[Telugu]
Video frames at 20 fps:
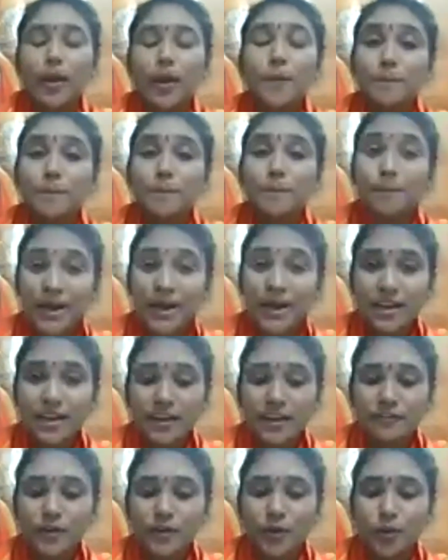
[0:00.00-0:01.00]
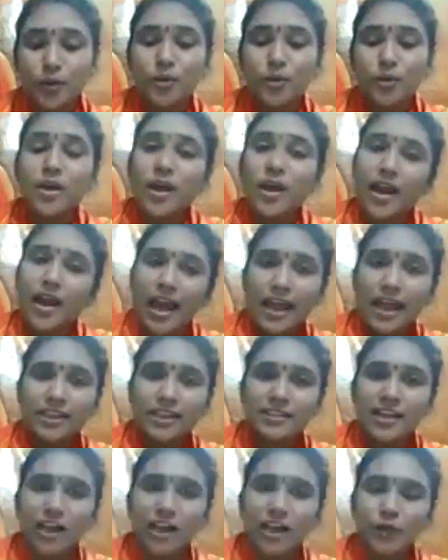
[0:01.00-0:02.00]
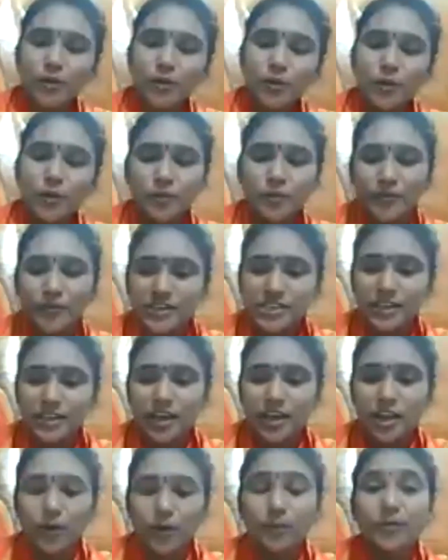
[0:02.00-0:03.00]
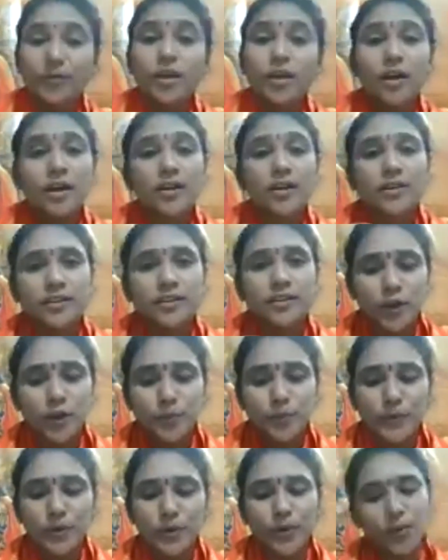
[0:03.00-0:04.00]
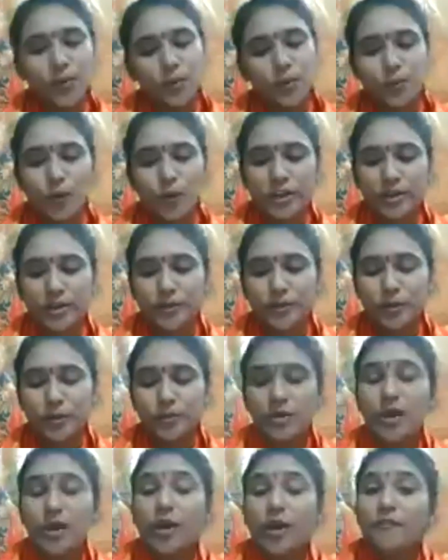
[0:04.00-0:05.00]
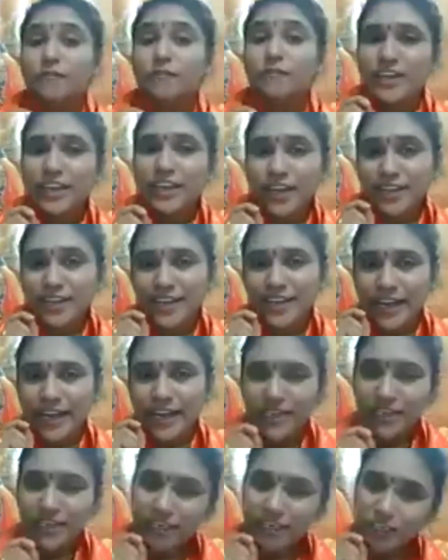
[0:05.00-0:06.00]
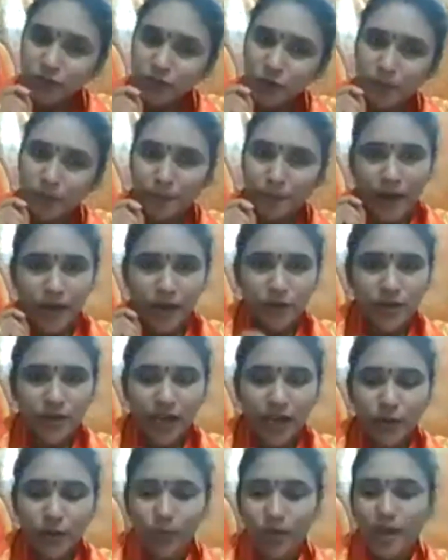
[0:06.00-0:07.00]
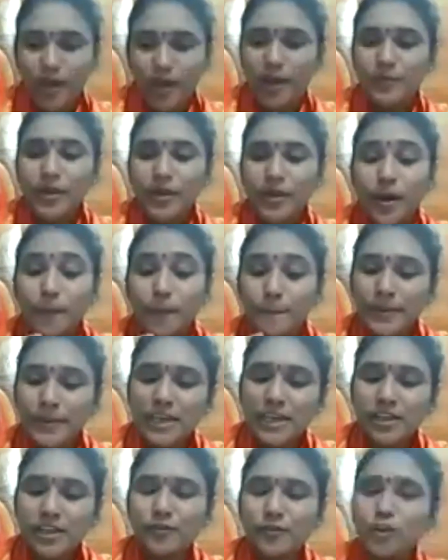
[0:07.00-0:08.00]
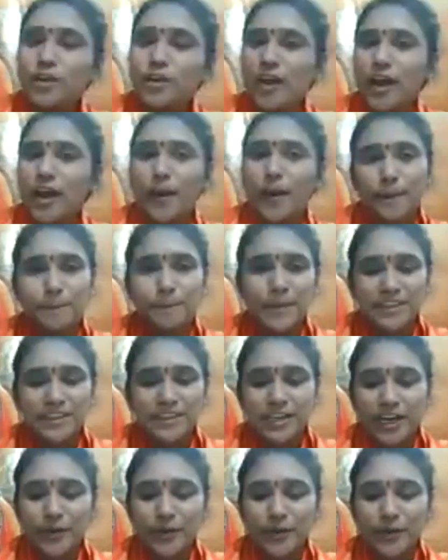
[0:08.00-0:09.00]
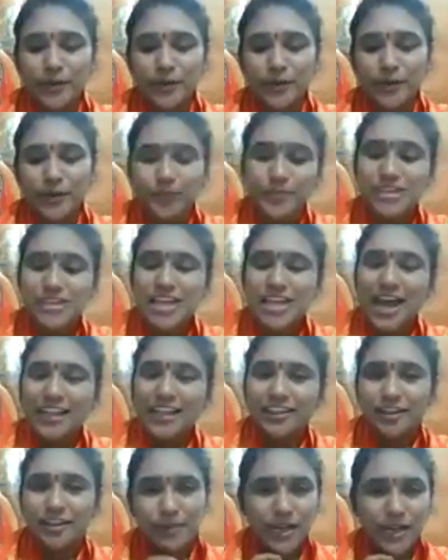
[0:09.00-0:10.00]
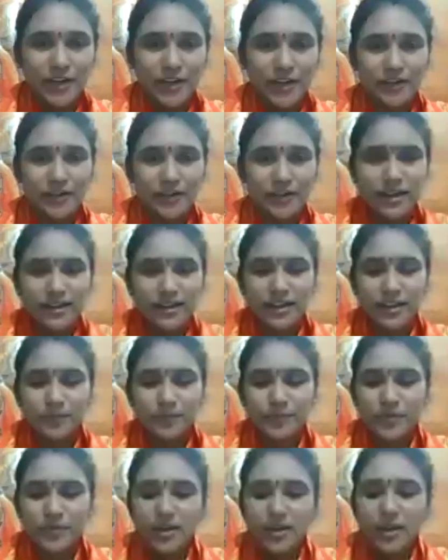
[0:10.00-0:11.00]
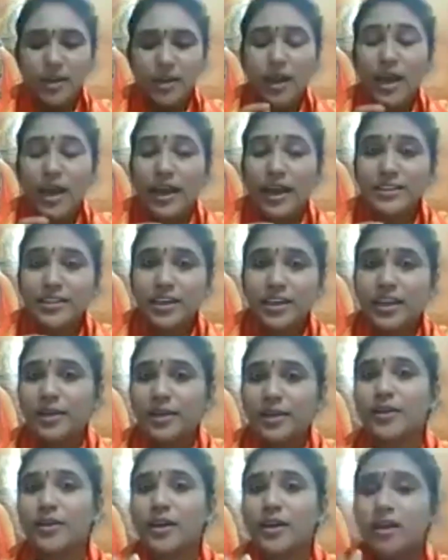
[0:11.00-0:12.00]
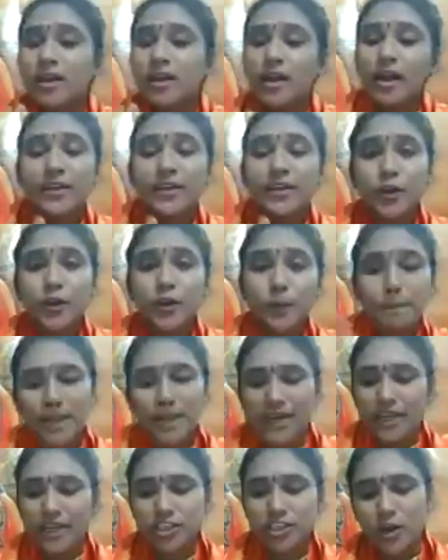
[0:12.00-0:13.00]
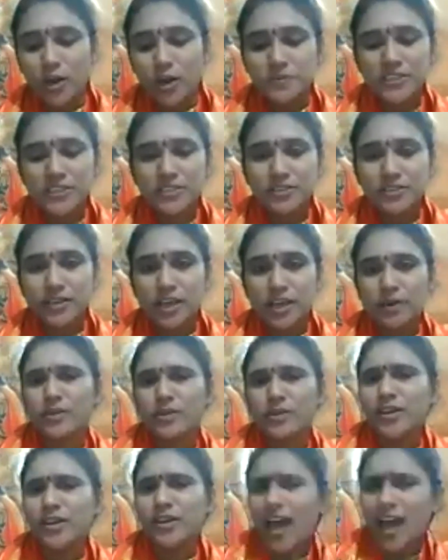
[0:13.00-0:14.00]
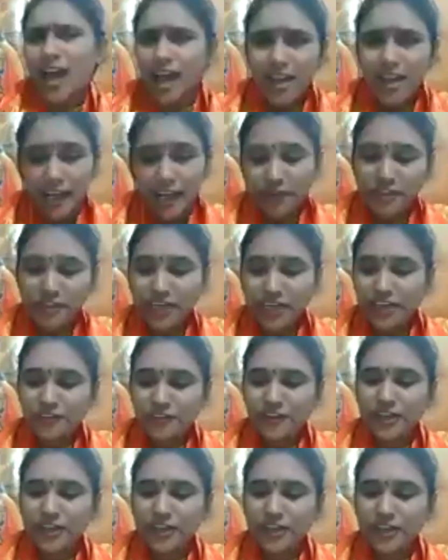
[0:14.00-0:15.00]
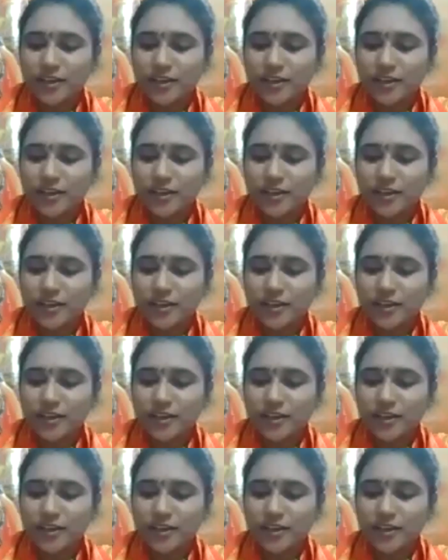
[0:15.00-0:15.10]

మన లైఫ్లో ఆనందాలు విషాదాలు గెలుపులు ఓటములు వీటన్నింటితో పాటుగా కూడా పీస్ఫుల్గా బతకడం సాధ్యమే అంటున్నాడండి అయితే నేను పలానా జాబ్ చేస్తున్నాను నా లైఫ్ స్టైల్ డిఫరెంట్